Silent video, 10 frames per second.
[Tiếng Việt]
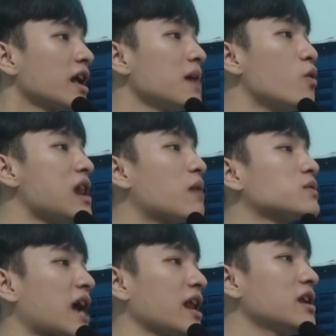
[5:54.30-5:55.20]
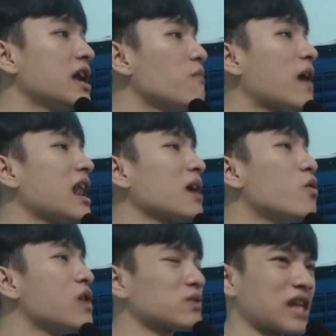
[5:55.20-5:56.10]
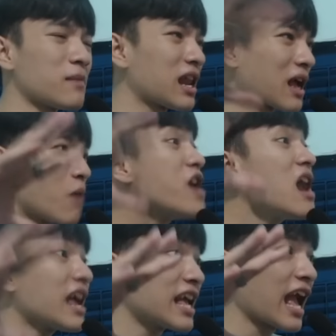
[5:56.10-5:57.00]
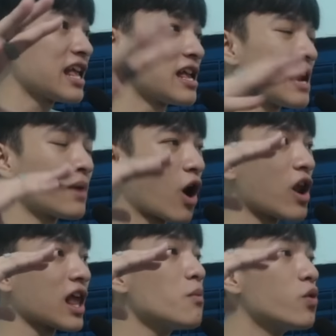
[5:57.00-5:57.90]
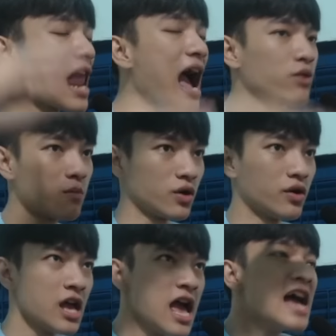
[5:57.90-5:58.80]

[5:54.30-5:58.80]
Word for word: bụi lau sậy đó đi. Không phải là cái bụi lau sậy mà không nhớ là cái cây gì nha, mà gọi là cái bụi lau nha mọi người.